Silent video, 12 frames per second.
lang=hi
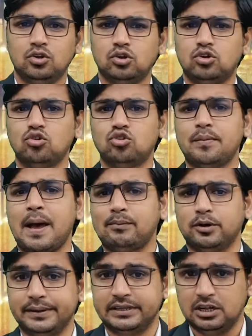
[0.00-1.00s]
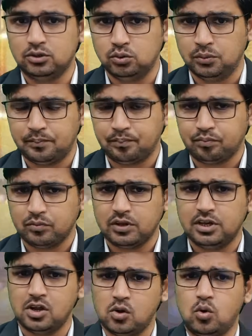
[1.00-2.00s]
तो दोस्तों मैं आपको बता दूं
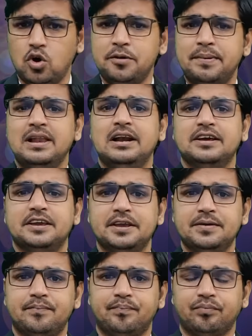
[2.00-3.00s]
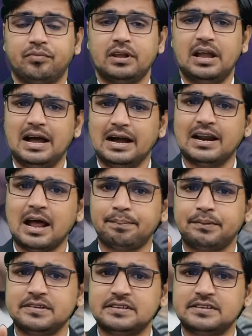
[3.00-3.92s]
कि कोई भी लड़की अगर आपके